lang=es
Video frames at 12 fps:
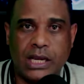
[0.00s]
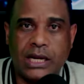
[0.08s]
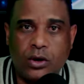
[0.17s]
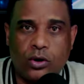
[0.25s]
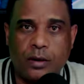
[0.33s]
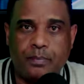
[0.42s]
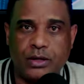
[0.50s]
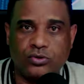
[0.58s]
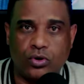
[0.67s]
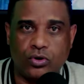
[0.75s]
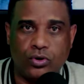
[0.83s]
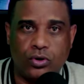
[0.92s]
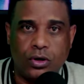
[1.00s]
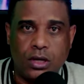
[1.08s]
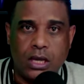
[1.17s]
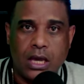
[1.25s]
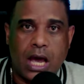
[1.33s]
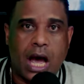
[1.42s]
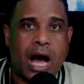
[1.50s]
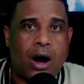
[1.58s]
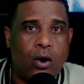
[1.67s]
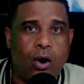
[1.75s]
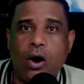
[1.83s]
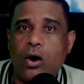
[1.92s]
Es lo que pienso yo.
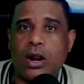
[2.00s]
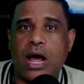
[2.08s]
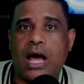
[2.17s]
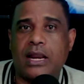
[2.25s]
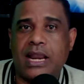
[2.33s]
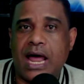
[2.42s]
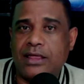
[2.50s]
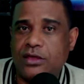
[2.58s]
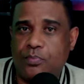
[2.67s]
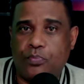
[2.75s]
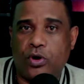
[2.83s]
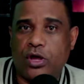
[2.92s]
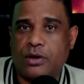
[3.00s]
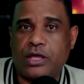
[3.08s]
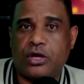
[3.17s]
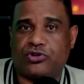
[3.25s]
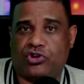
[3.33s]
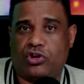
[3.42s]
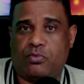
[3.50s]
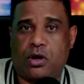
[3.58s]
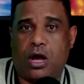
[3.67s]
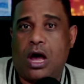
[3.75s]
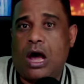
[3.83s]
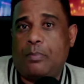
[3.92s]
Ahora nadie puede venir a
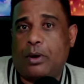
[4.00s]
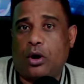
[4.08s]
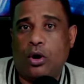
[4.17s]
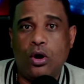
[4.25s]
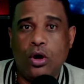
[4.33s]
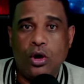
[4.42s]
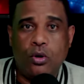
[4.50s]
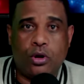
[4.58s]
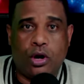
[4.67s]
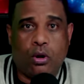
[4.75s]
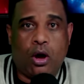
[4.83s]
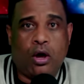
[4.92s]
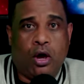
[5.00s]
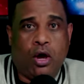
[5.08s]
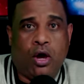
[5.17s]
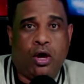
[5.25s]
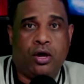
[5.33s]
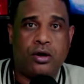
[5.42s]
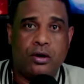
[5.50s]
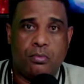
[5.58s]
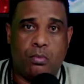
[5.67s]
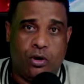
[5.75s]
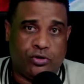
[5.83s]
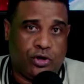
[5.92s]
decirme, ah, pero mírenlo ahí,
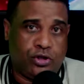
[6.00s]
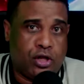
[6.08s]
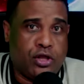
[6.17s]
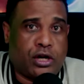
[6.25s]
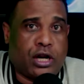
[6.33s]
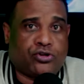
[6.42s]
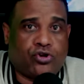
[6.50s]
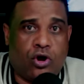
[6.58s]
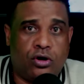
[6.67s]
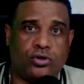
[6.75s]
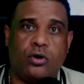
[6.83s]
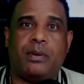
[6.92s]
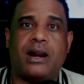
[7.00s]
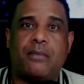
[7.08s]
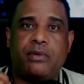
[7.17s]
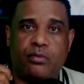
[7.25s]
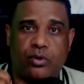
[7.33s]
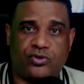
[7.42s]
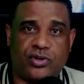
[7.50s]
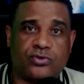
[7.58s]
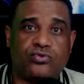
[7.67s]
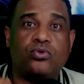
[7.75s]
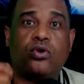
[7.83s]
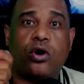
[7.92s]
Moisés tenía razón. No, para mí
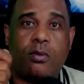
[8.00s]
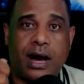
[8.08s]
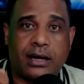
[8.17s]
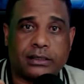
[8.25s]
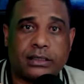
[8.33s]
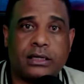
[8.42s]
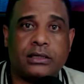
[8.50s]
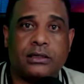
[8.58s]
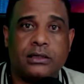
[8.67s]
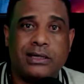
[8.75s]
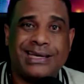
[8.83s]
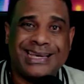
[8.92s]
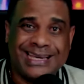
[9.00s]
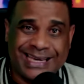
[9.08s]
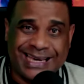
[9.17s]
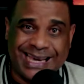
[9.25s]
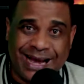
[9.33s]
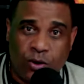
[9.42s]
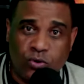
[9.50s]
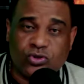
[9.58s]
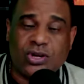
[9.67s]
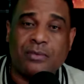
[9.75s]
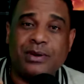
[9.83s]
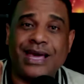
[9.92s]
Moisés es un cobarde que aún
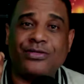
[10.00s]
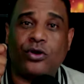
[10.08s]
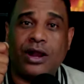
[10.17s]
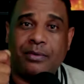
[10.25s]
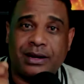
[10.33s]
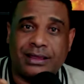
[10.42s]
sabiendo la